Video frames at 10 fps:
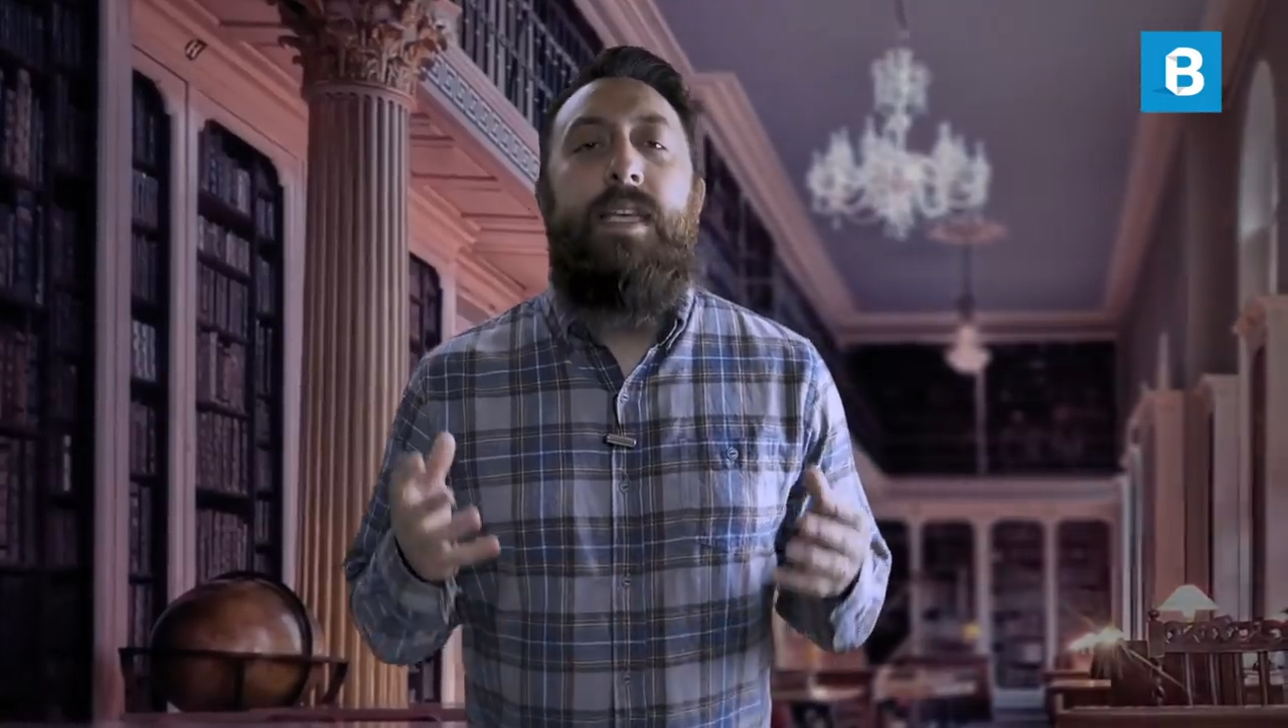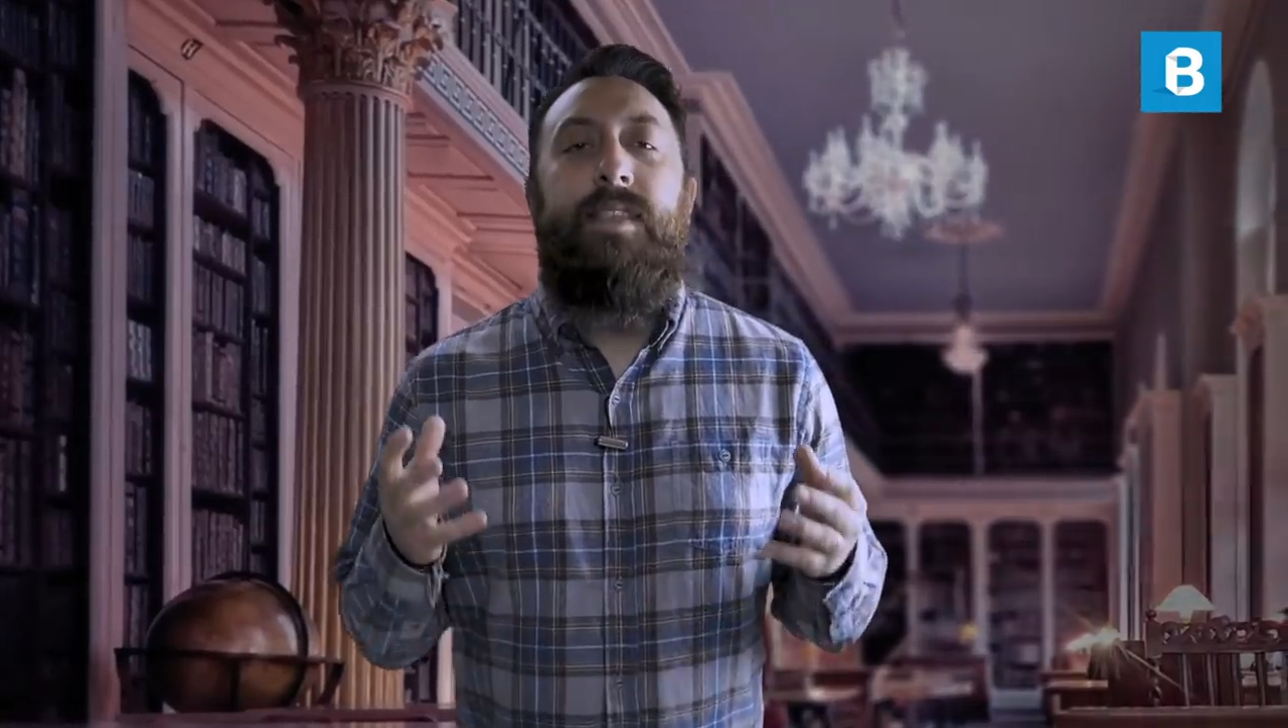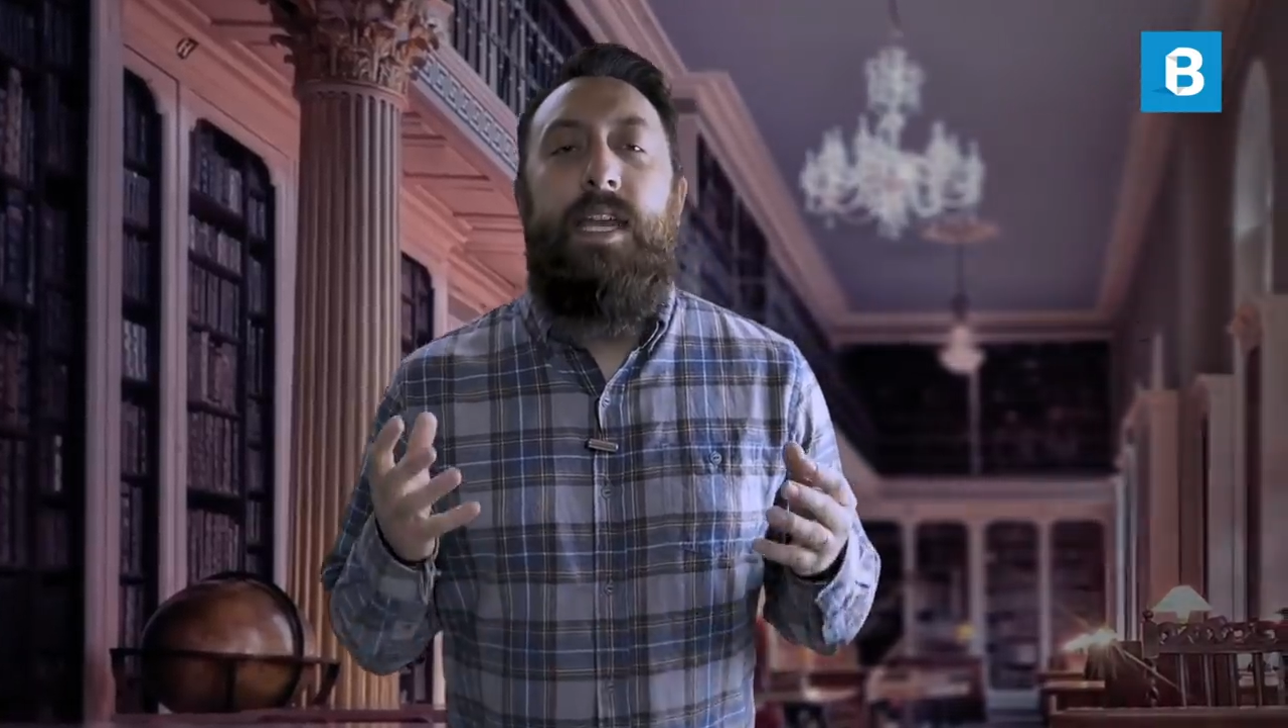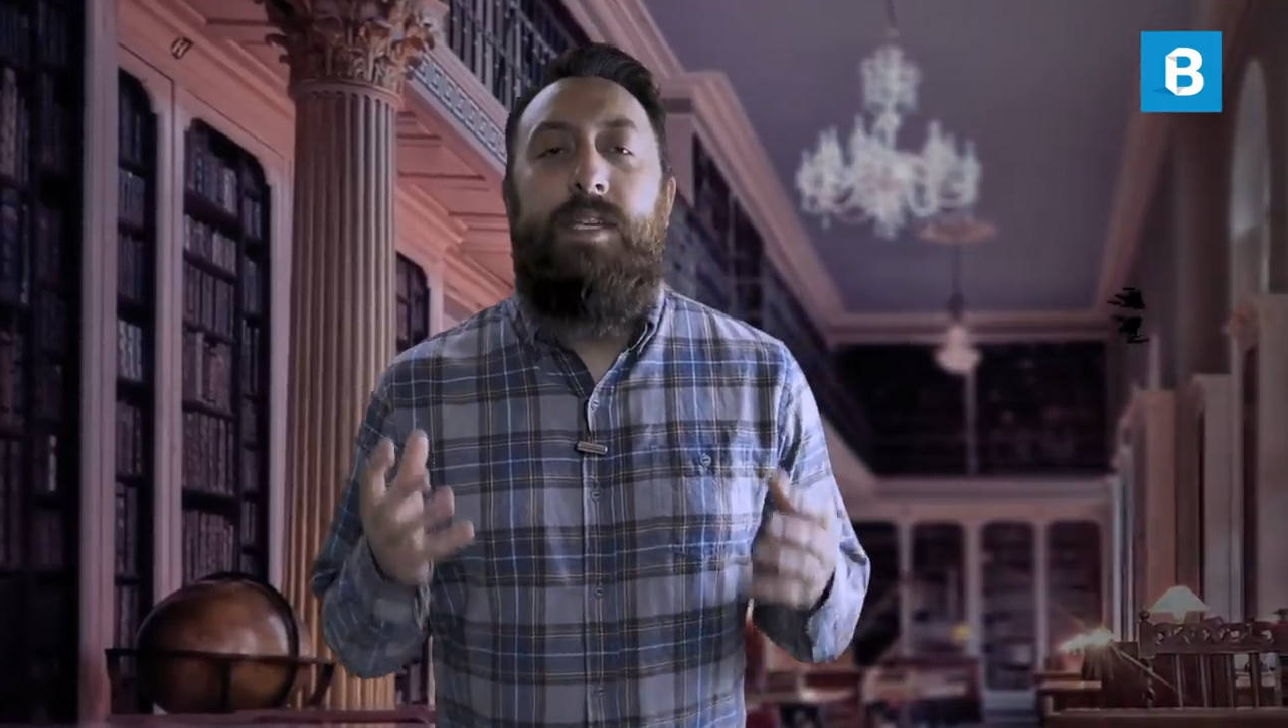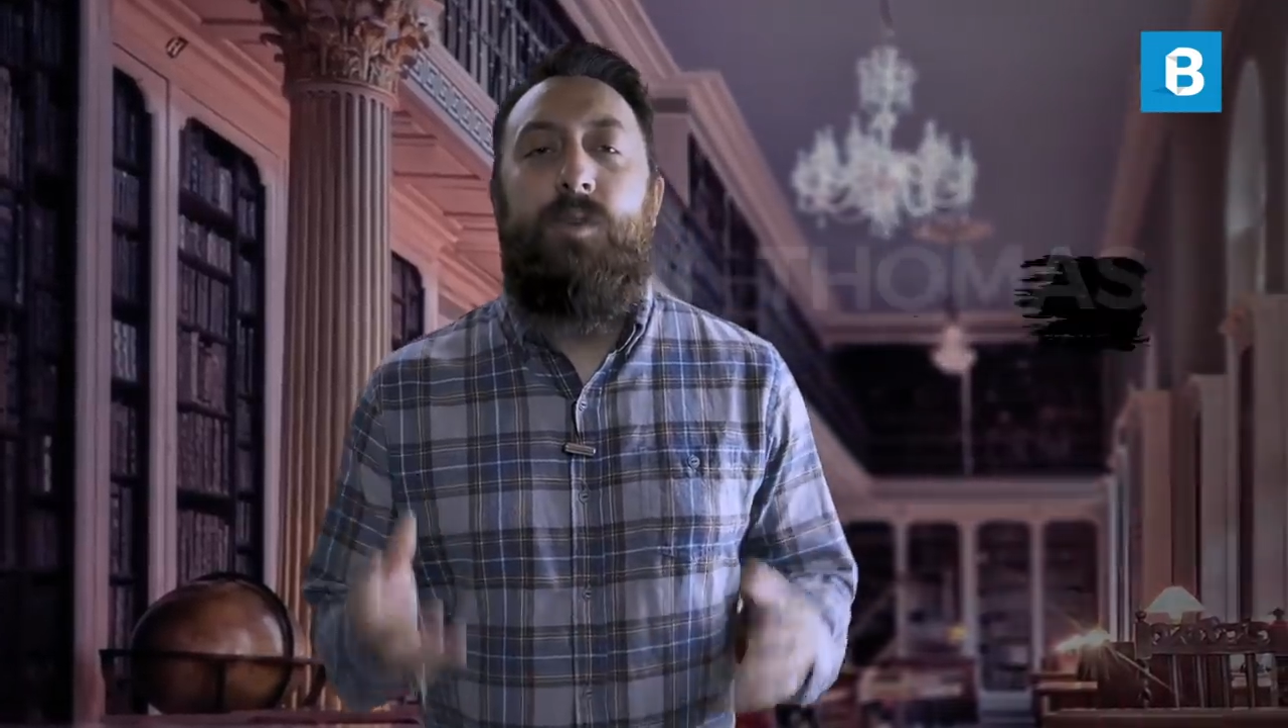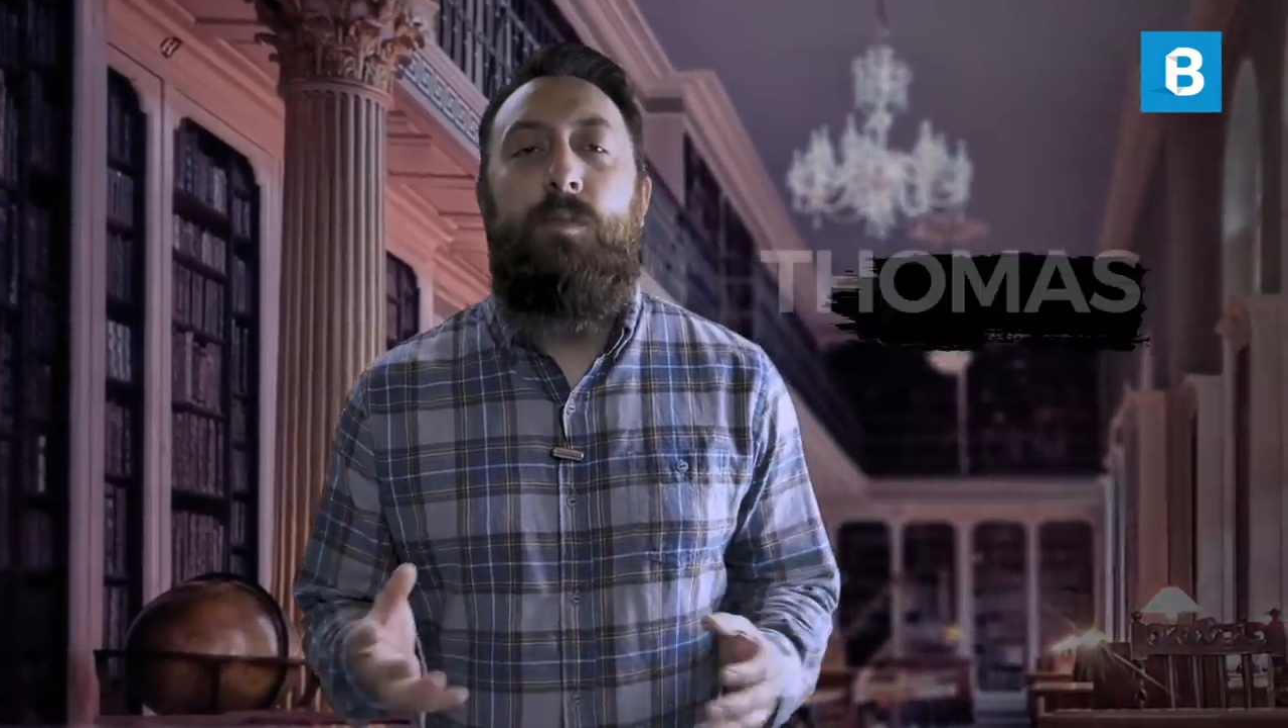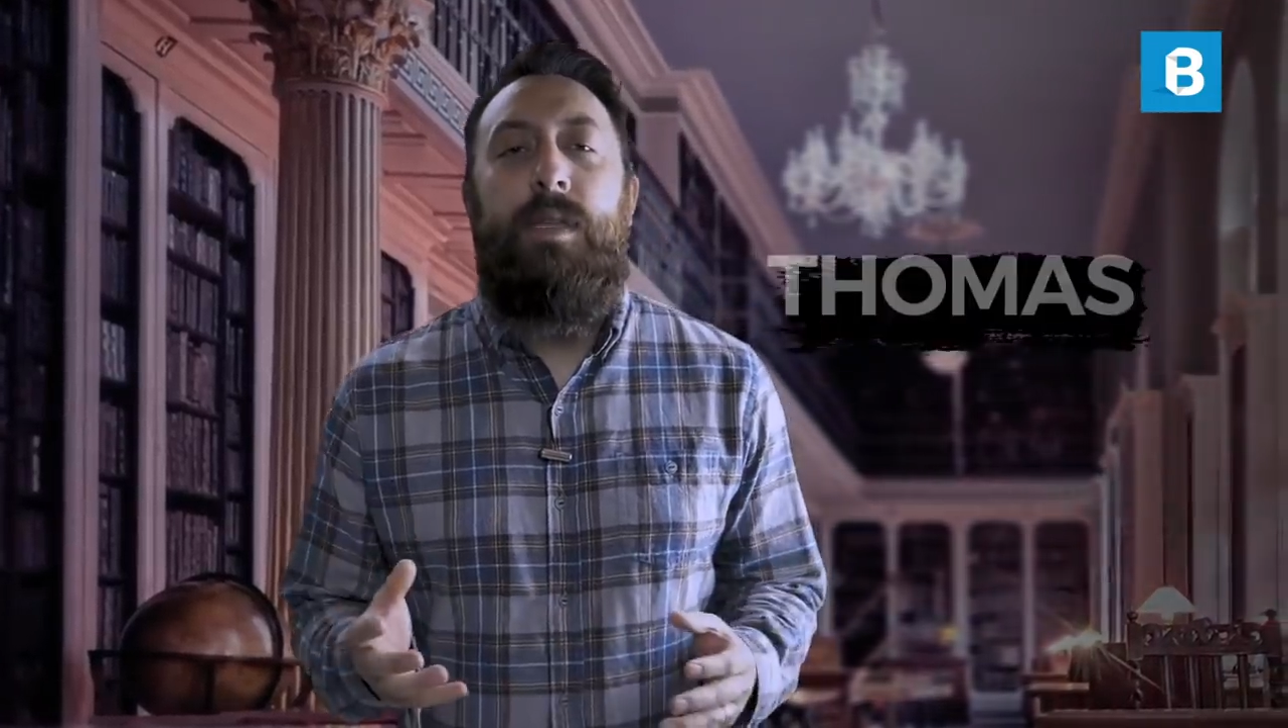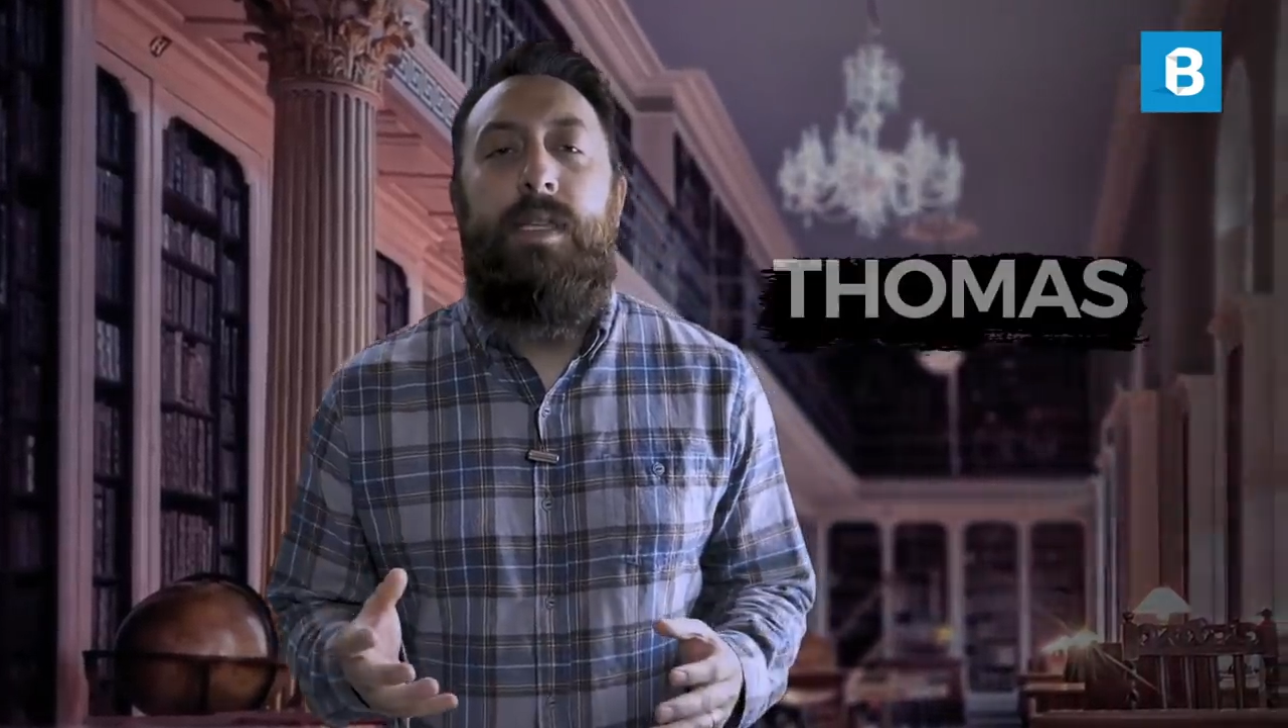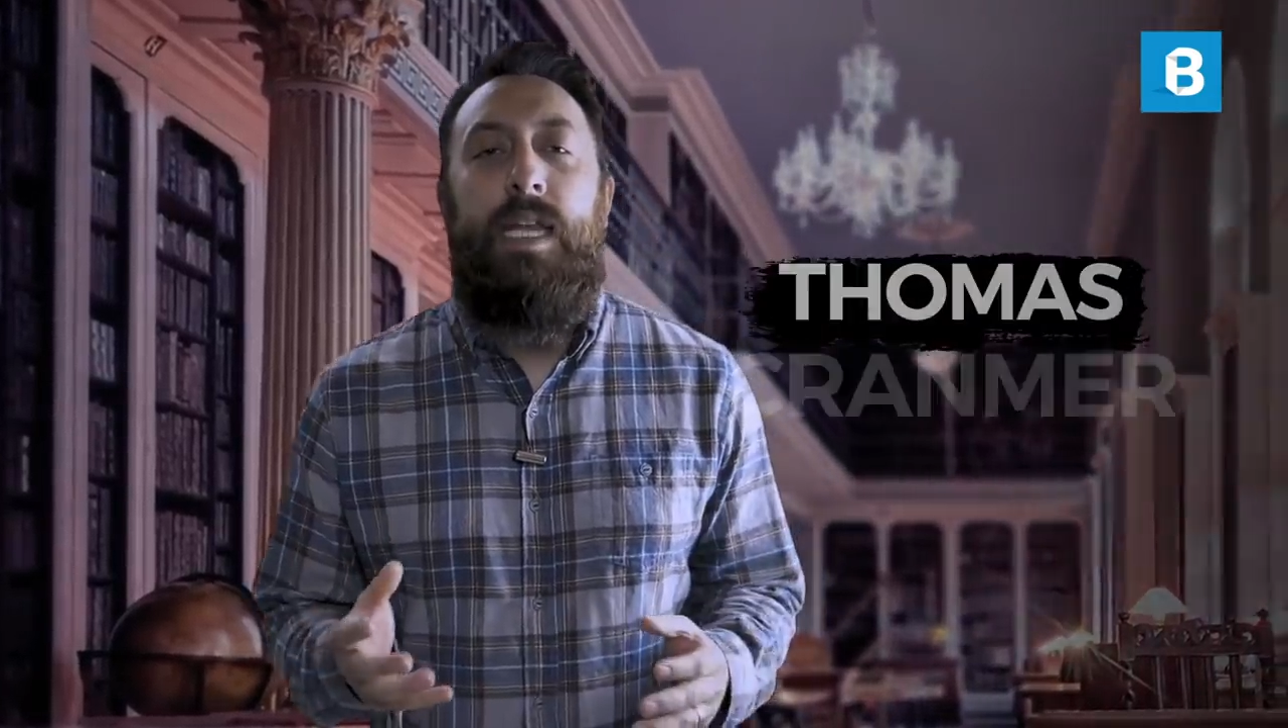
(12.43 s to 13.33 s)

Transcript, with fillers: este resumen